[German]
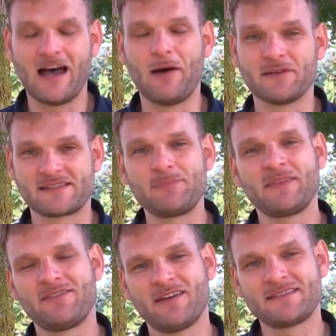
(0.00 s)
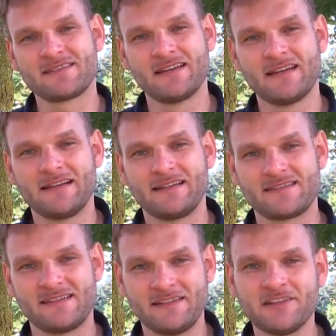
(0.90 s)
Aber es gibt etwas,
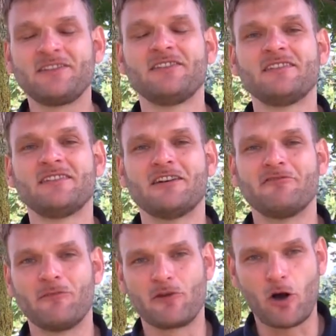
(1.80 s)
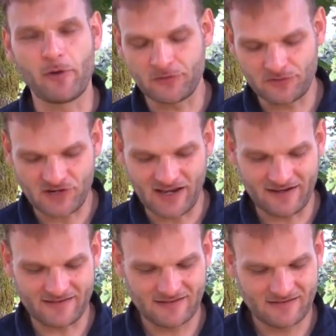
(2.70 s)
das den Hirten vom Cowboy
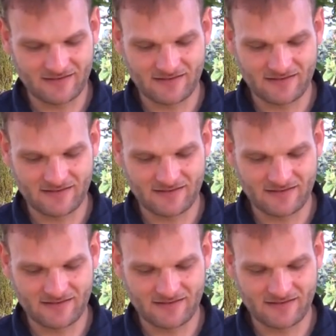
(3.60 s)
unterscheidet.